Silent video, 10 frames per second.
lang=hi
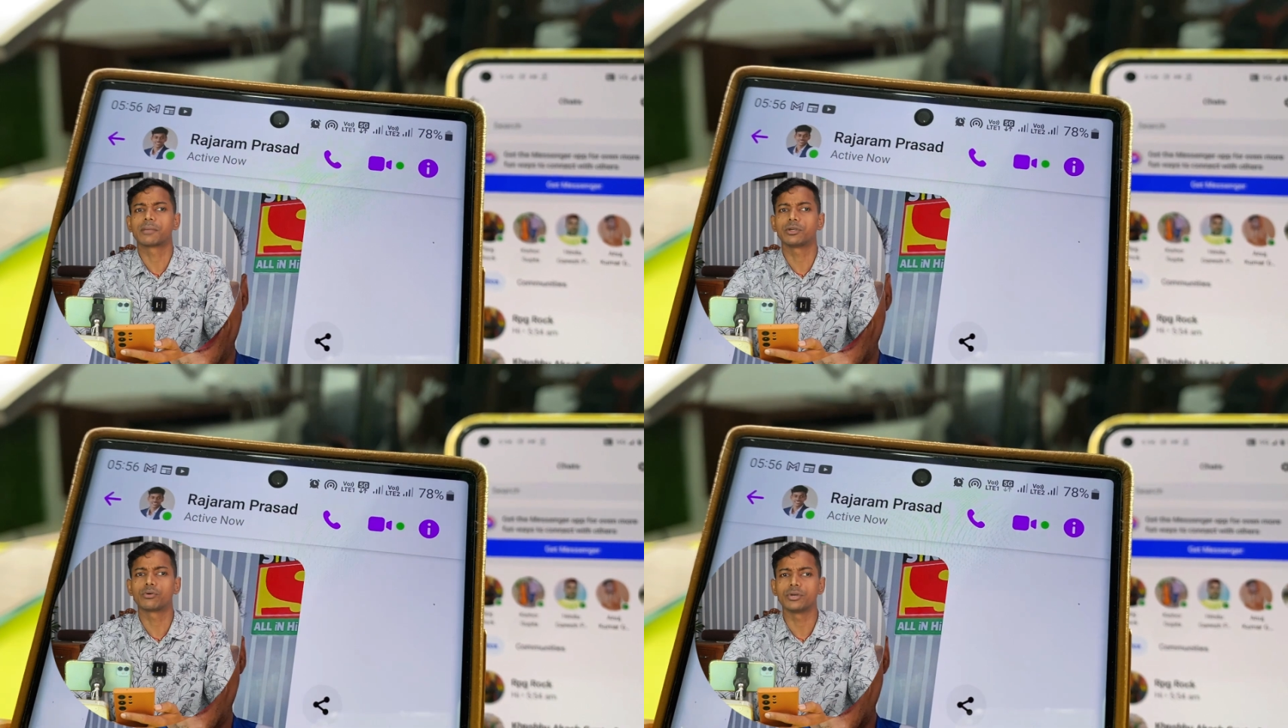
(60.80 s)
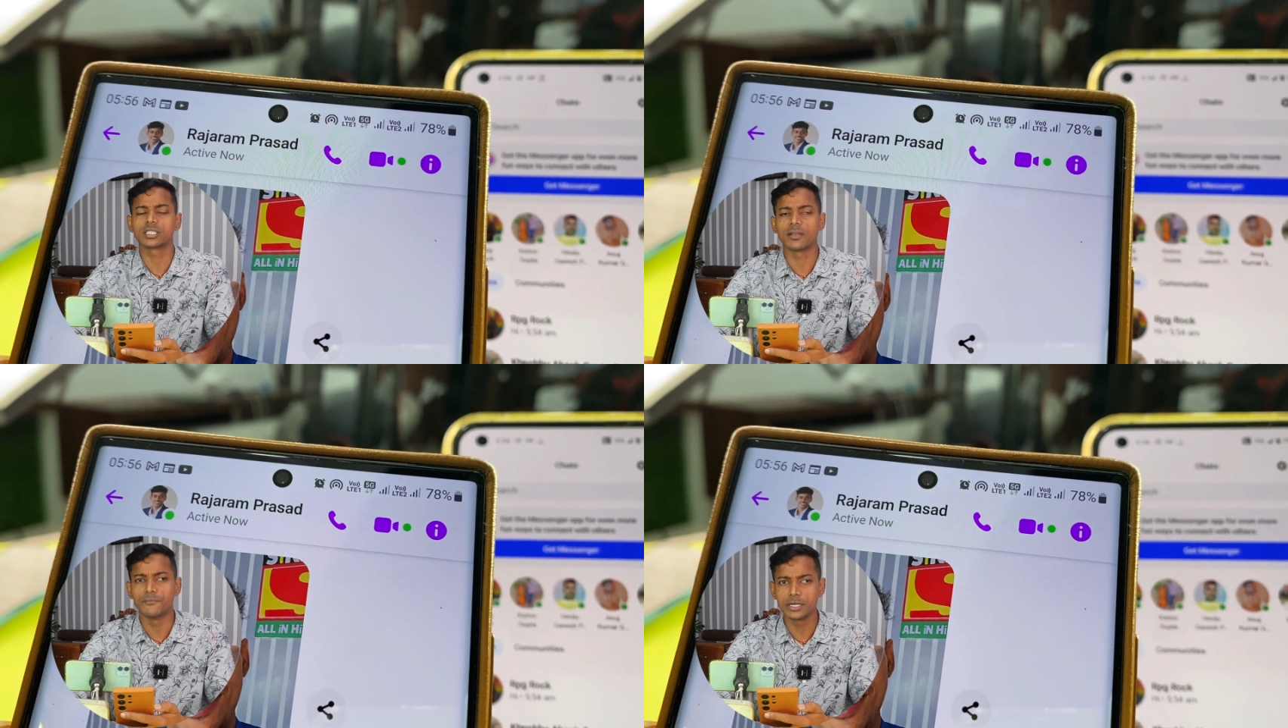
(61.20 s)
सभी को
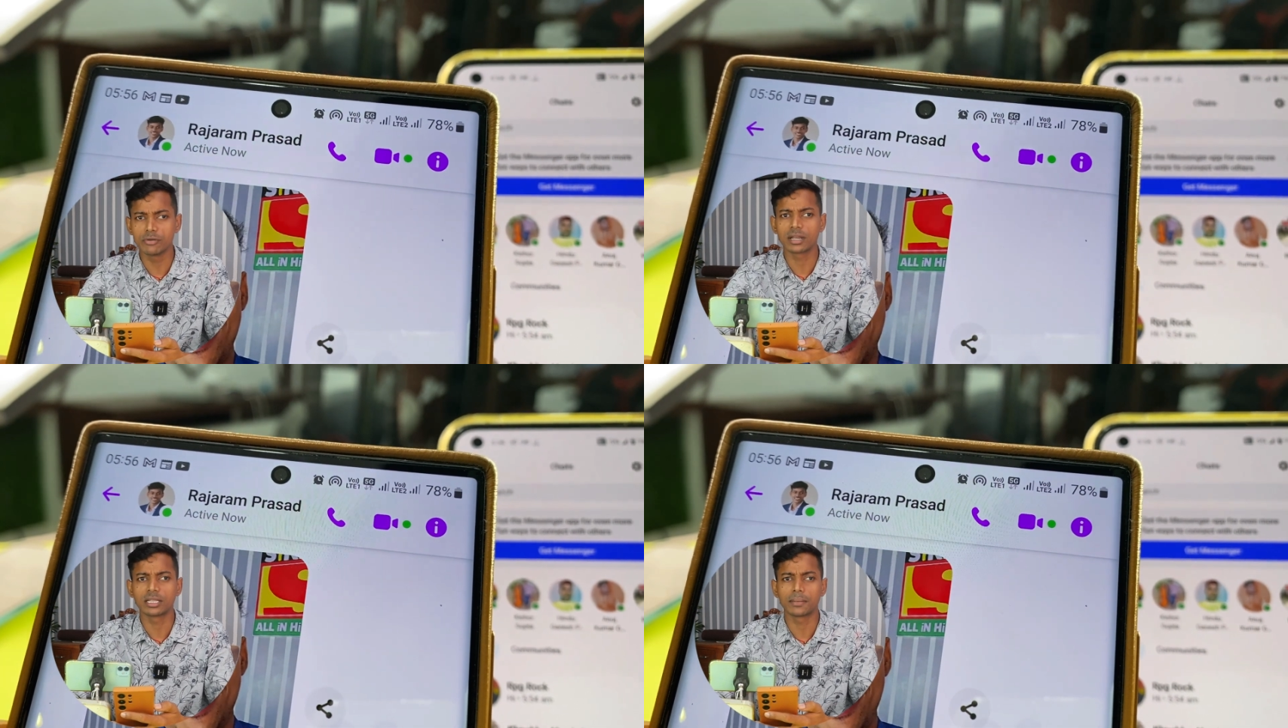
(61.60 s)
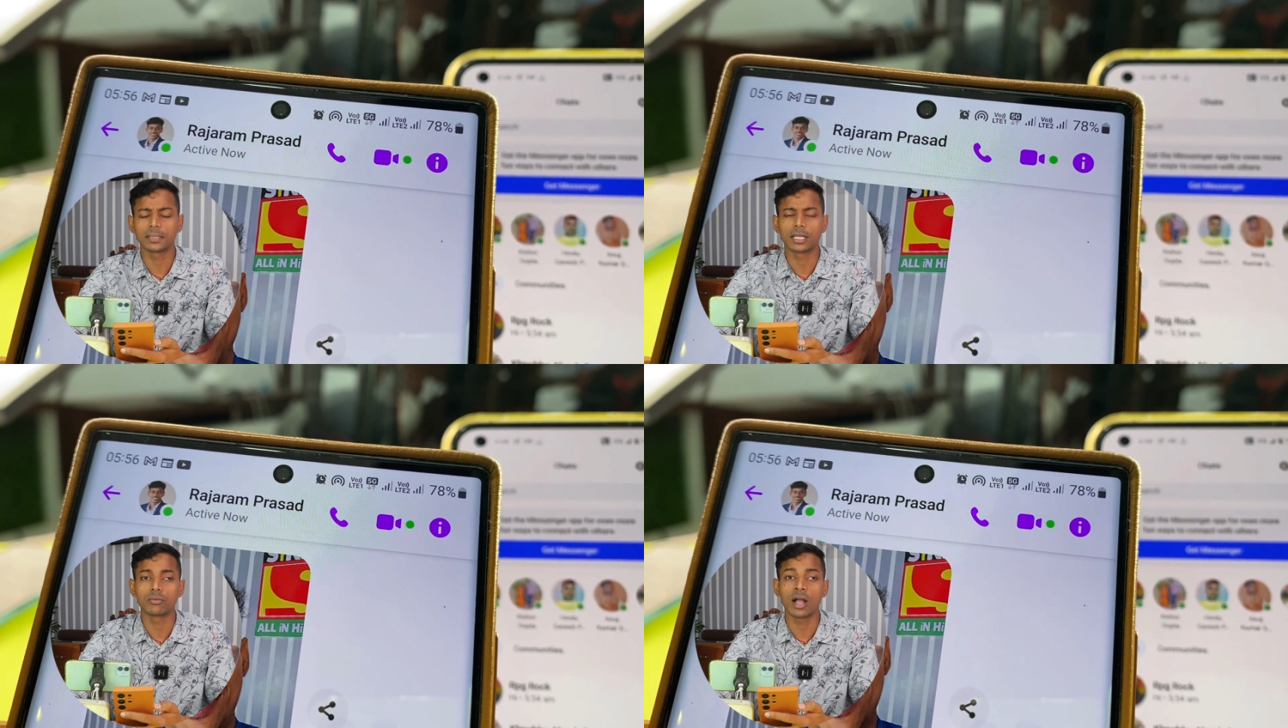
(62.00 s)
इस वीडियो के अंदर
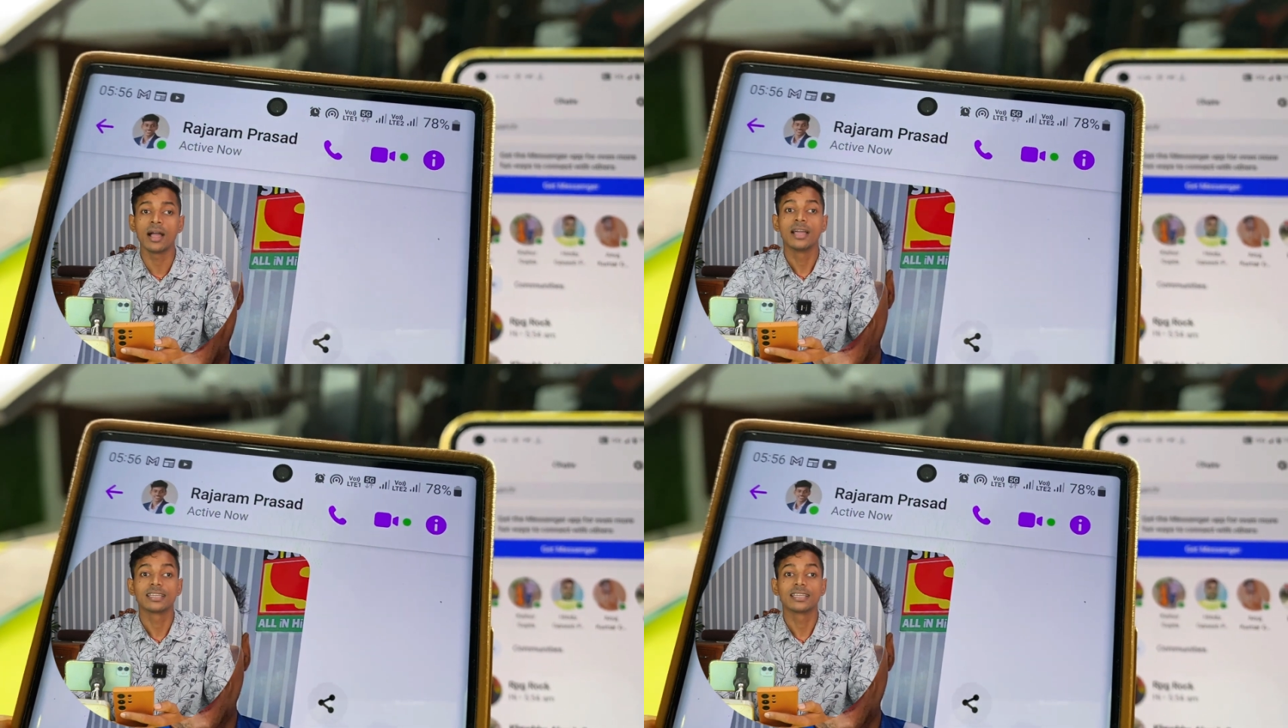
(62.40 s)
बताऊंगा